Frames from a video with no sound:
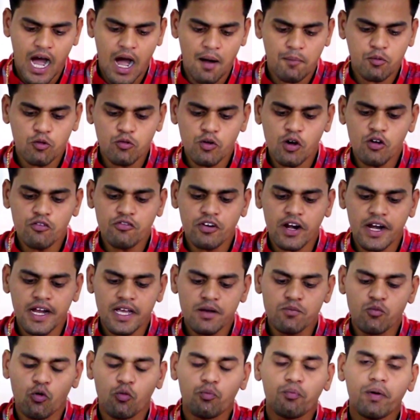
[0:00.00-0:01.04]
आपको बताओ फ्रेंड
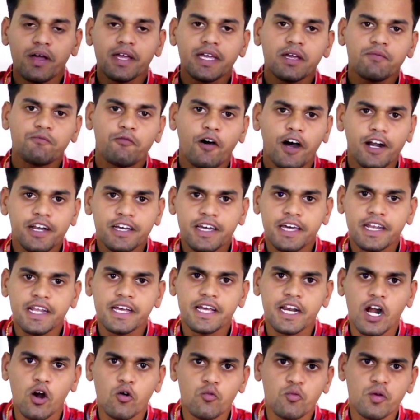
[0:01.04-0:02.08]
ये मुंबई के बानखेड़े
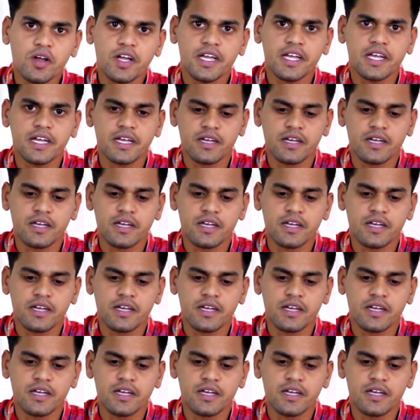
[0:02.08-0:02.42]
ग्राउंड में